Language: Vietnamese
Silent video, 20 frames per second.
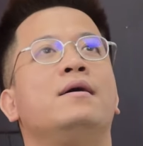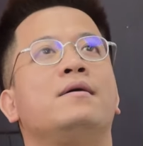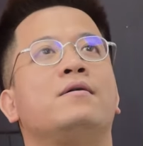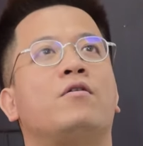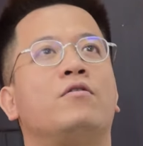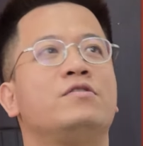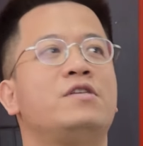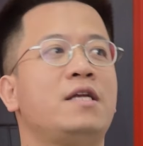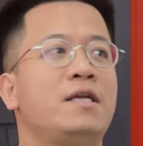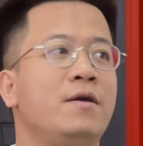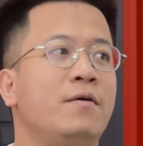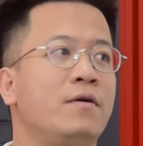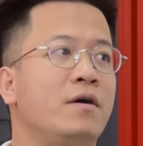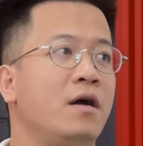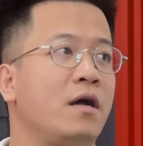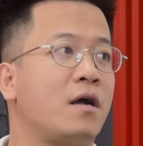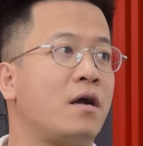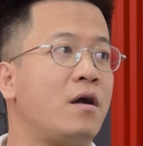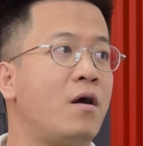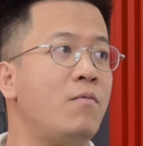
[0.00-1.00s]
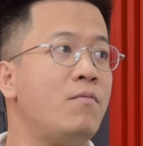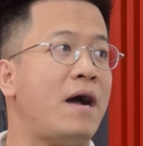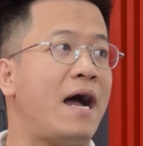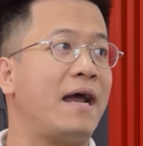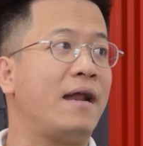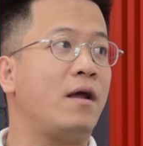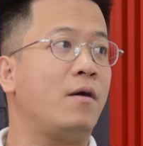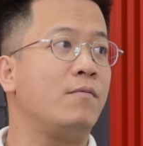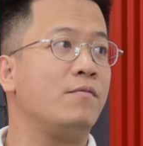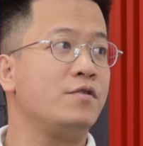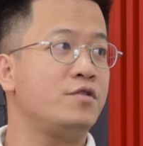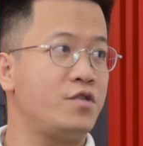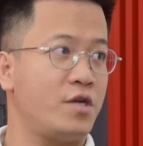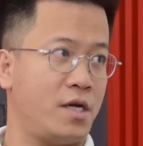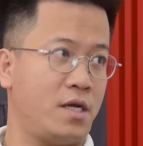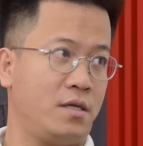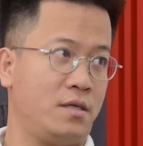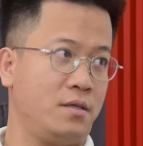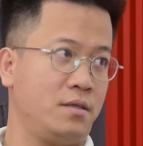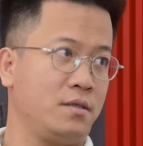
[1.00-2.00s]
có rất nhiều người không hài lòng với chuyện
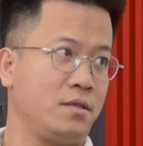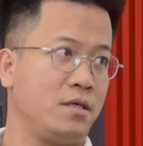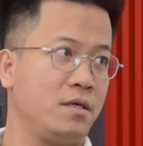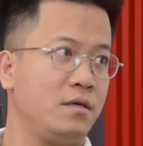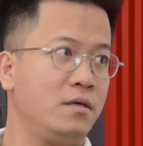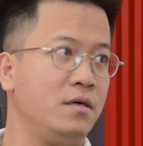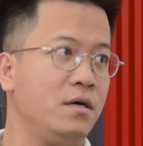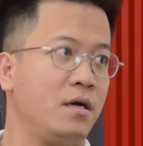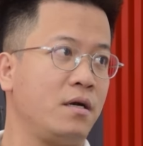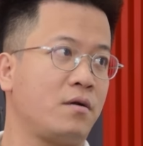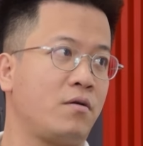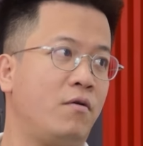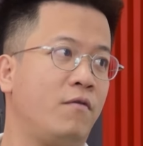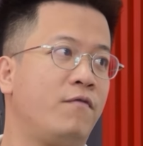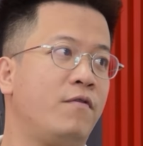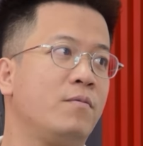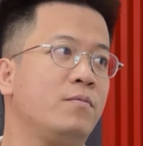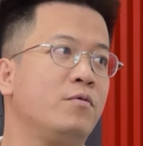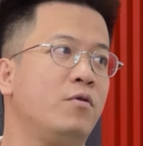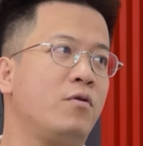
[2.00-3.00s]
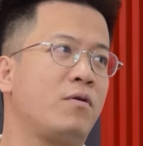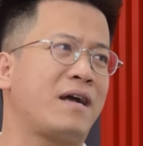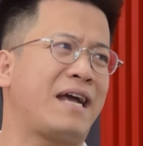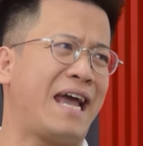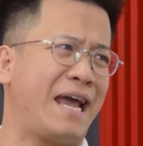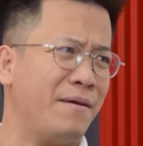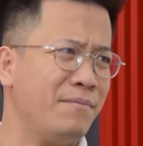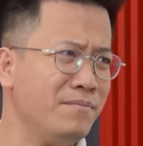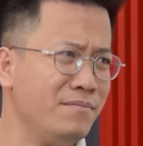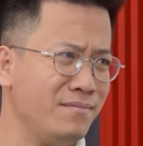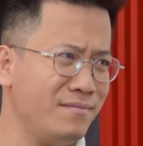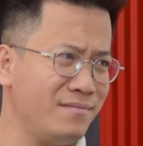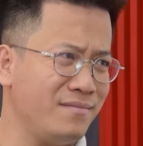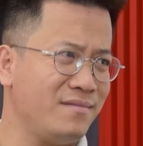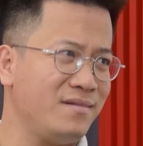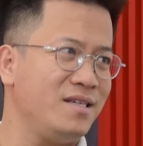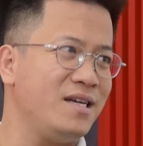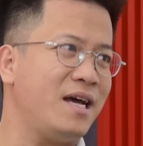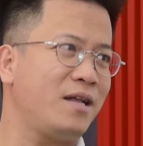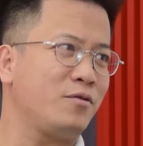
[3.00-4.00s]
những người có phong độ kém
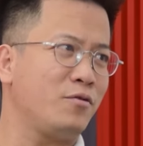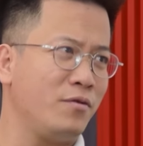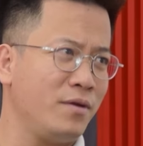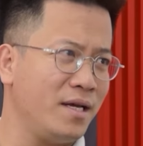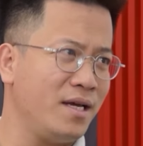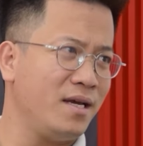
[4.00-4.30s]
như Antony